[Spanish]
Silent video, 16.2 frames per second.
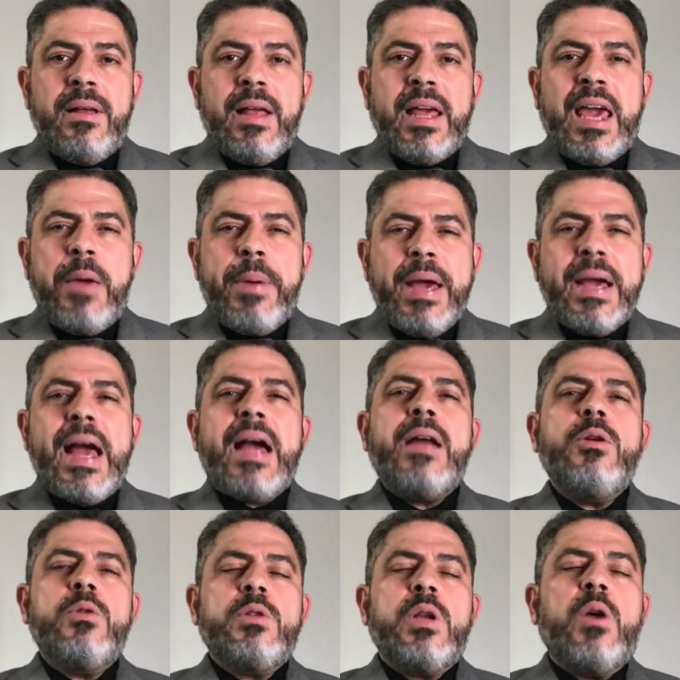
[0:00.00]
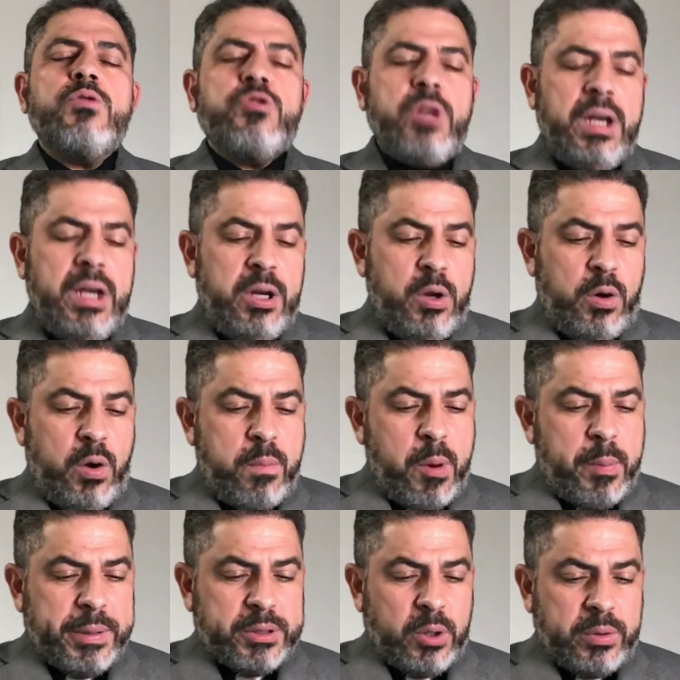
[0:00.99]
que vengan en nuestro auxilio en los
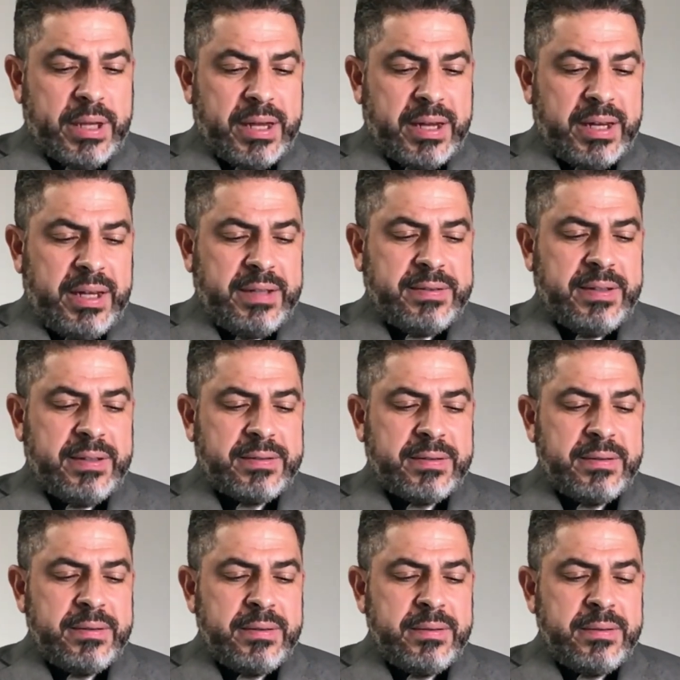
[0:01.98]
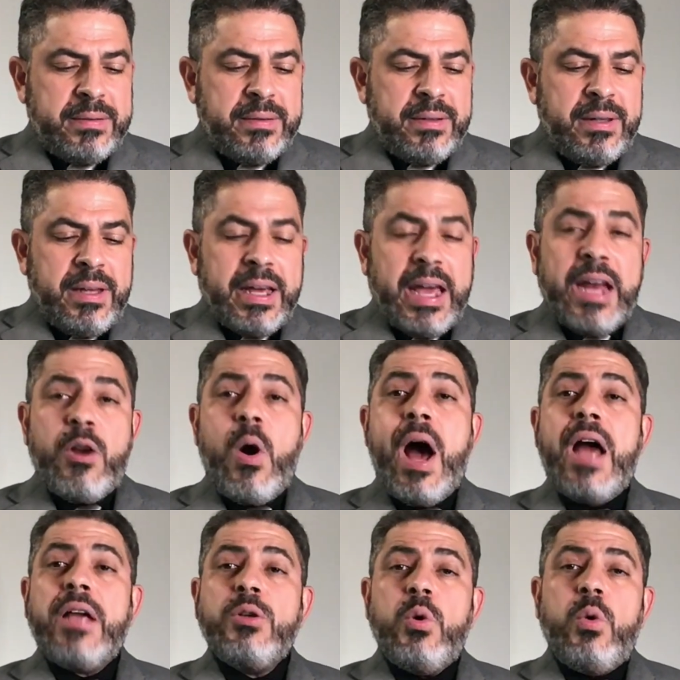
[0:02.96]
momentos de crisis, que nos
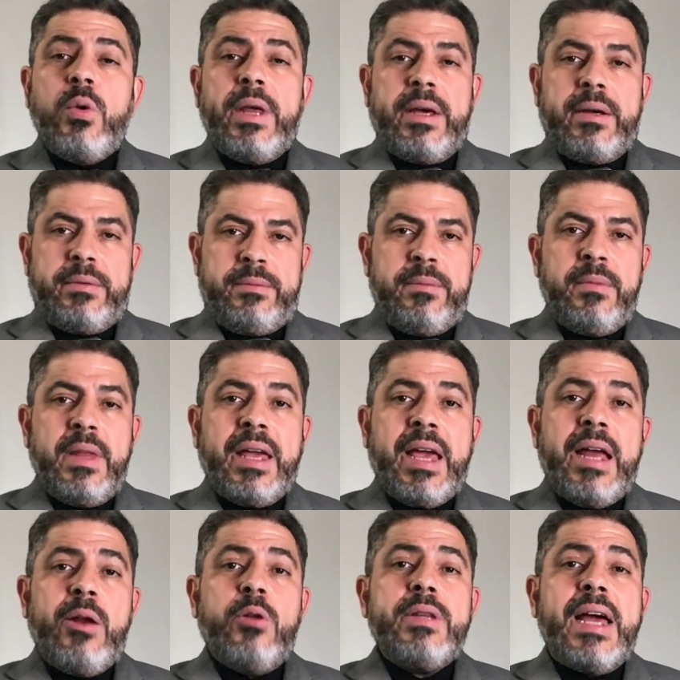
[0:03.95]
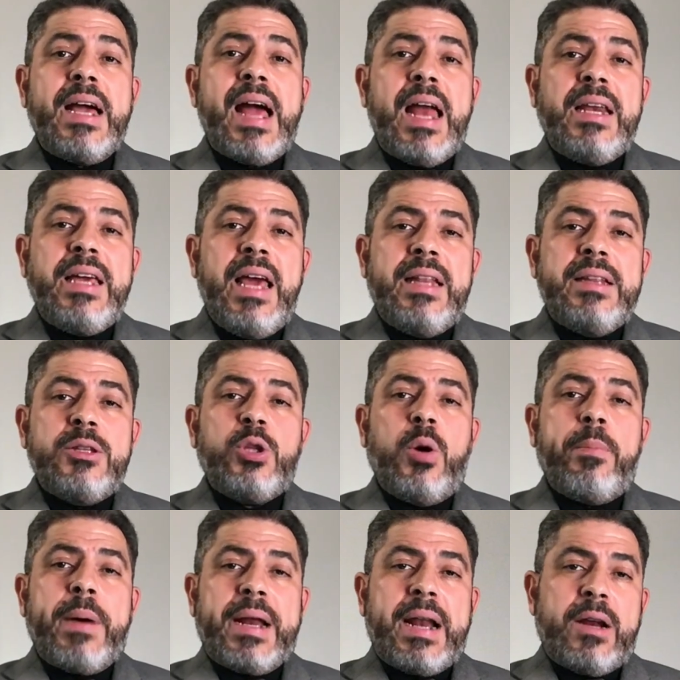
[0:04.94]
ayuden, que nos den
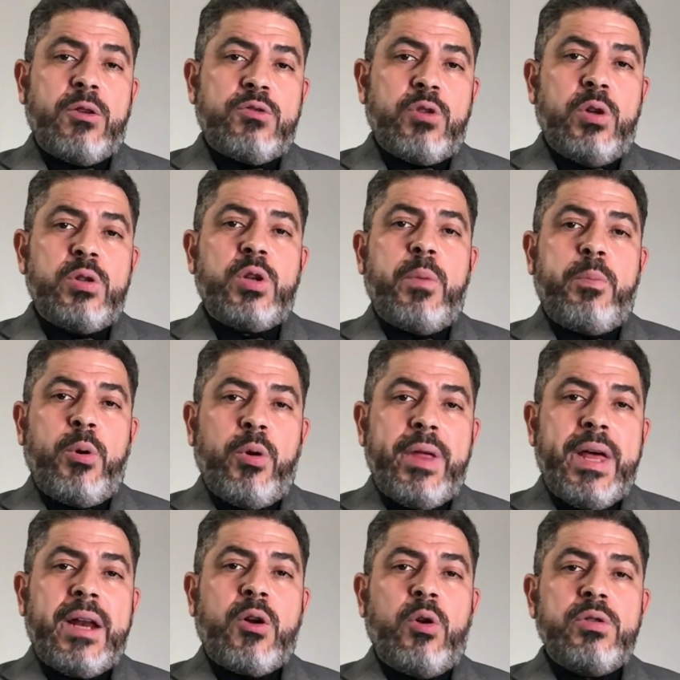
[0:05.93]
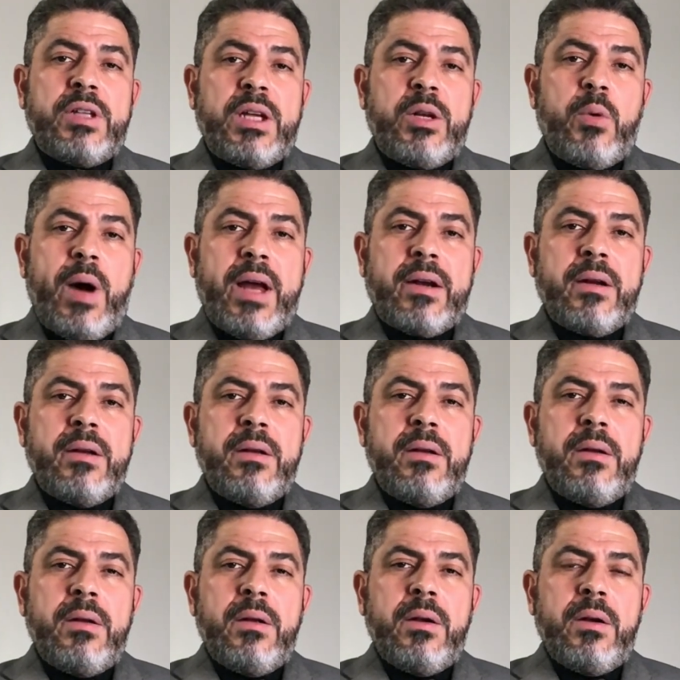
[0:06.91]
aliento para nosotros poder continuar
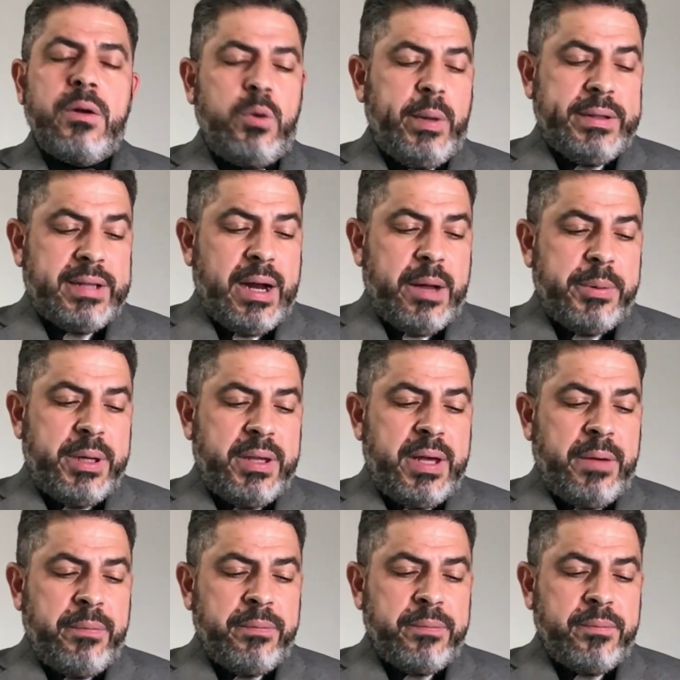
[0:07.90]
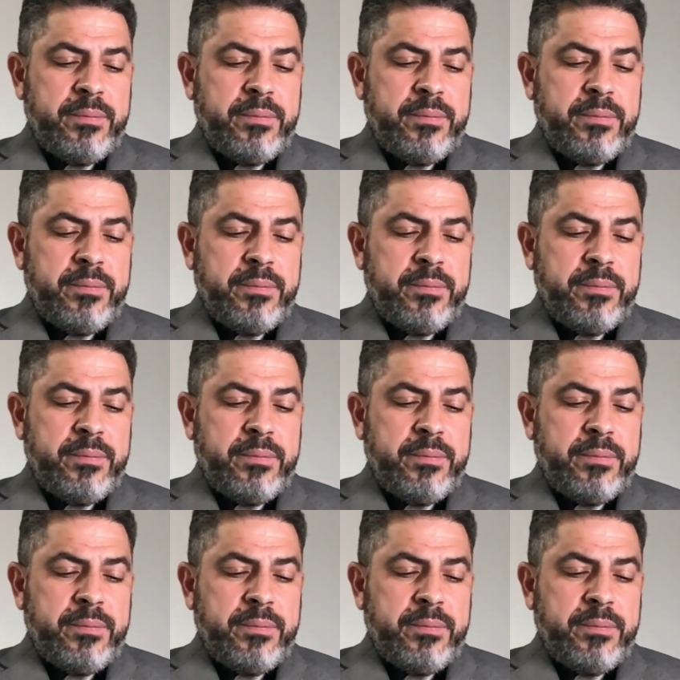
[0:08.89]
nuestra vida.